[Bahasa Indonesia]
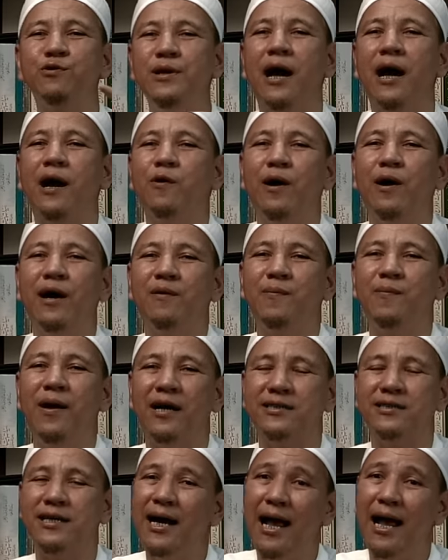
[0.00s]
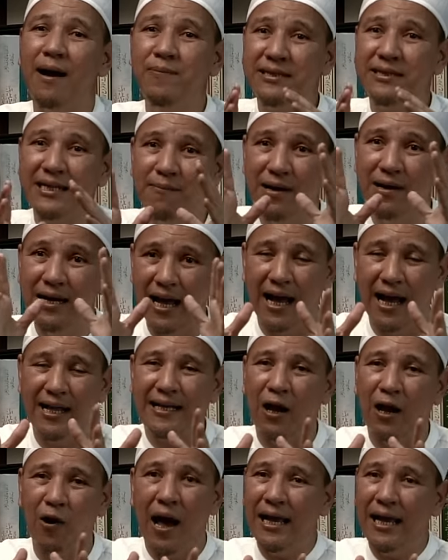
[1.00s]
yang luar biasa nggak bisa melihat
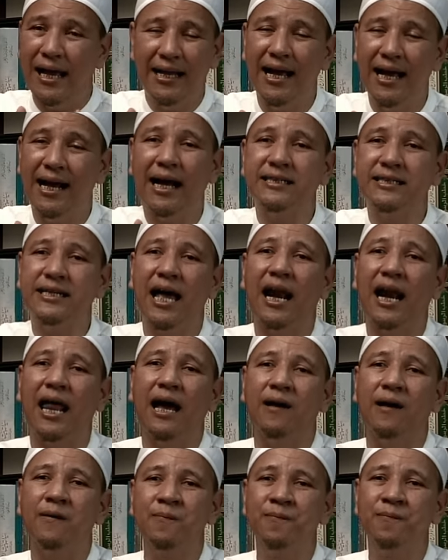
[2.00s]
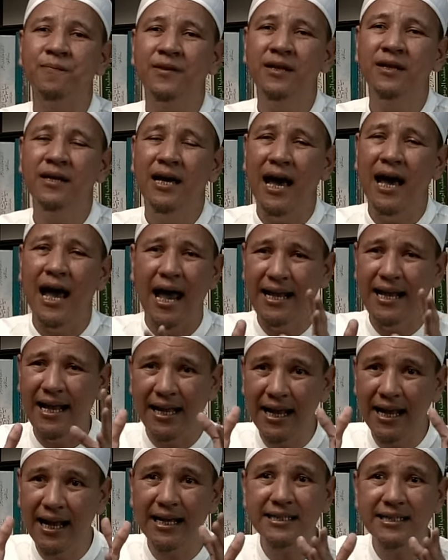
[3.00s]
kalau ayahnya nggak salah.
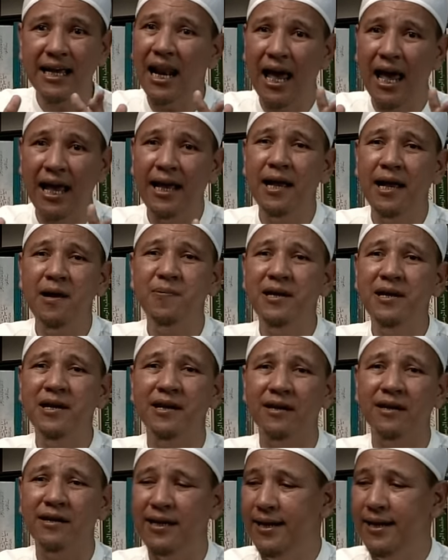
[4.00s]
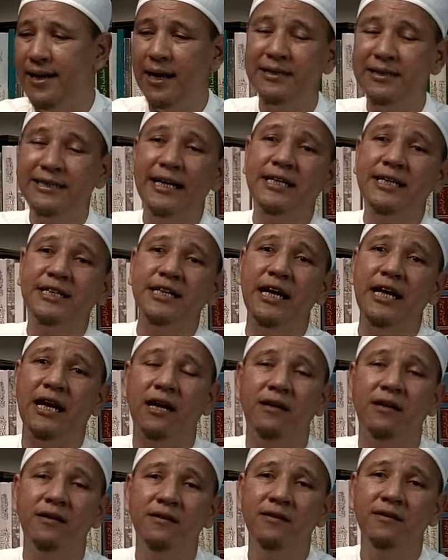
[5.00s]
Ayahnya nggak salah, eh bener. Ini kasih kecil
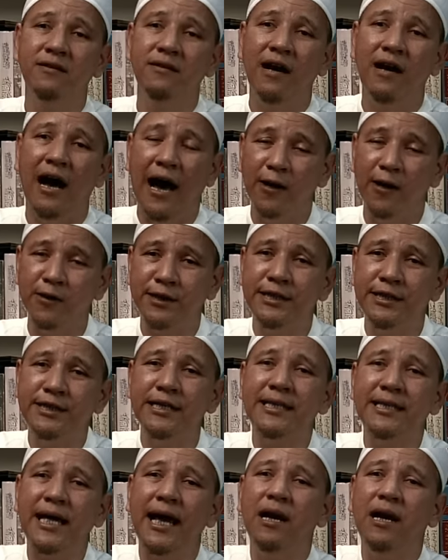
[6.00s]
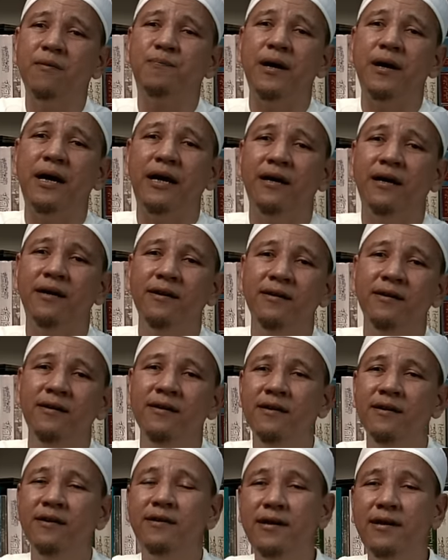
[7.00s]
harus dicintai lebih.
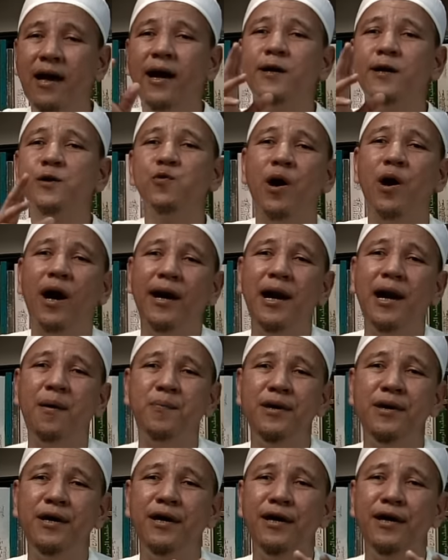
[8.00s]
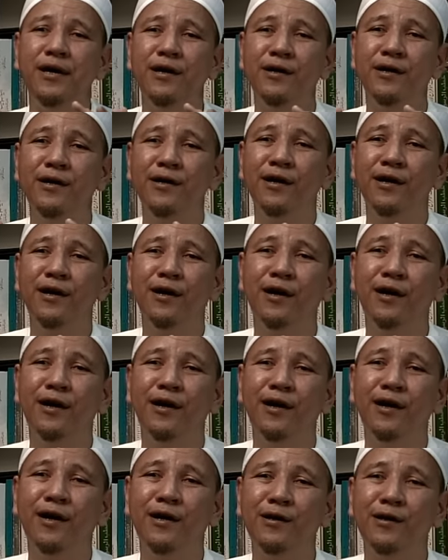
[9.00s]
Yang kedua, Nabi
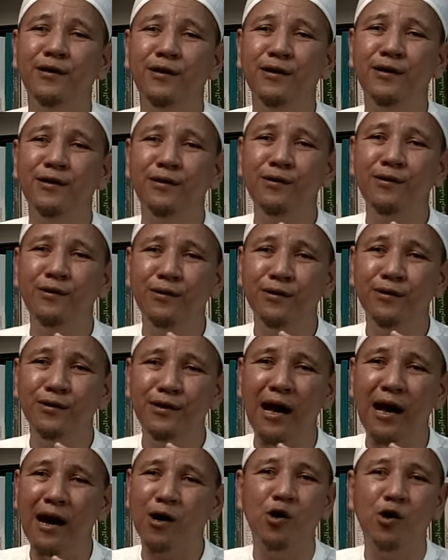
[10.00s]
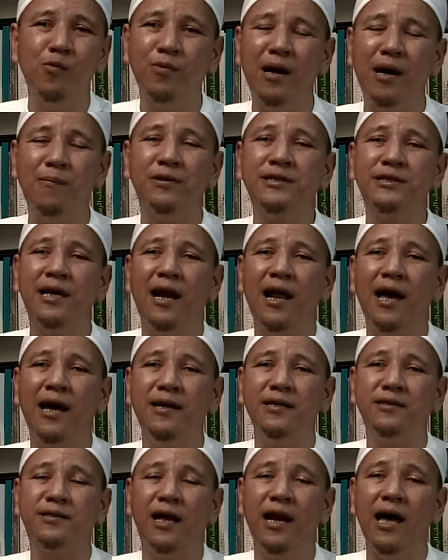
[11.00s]
uh, Yakub gak bersalah
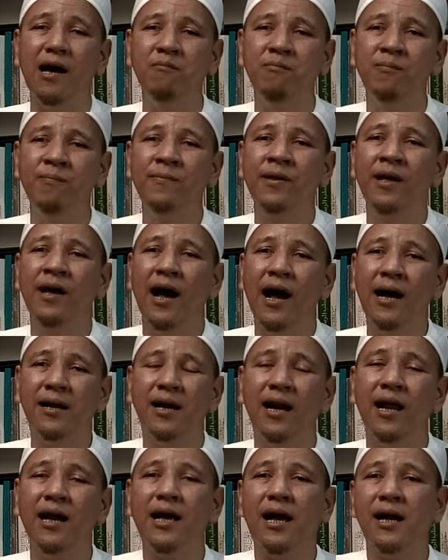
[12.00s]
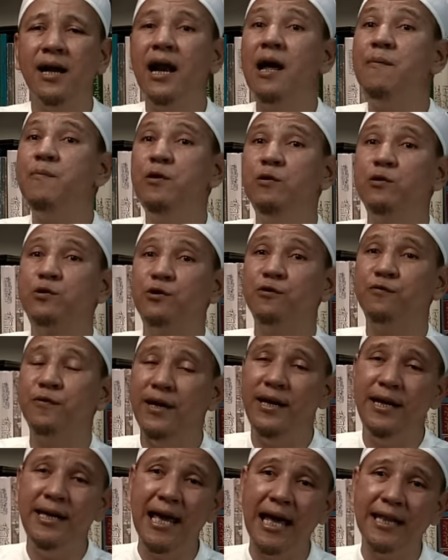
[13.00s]
alaihissalam adalah karena Nabi Yusuf
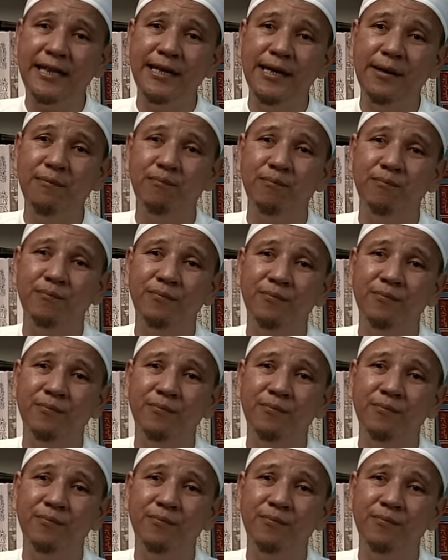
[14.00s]
ini yatim.